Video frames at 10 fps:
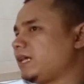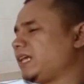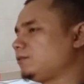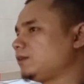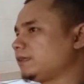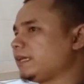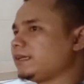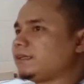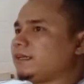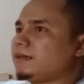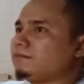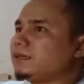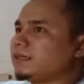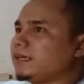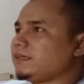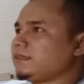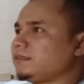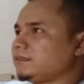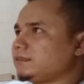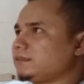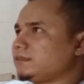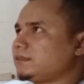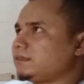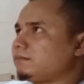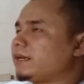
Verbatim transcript: begitu detail ya mengenai uh,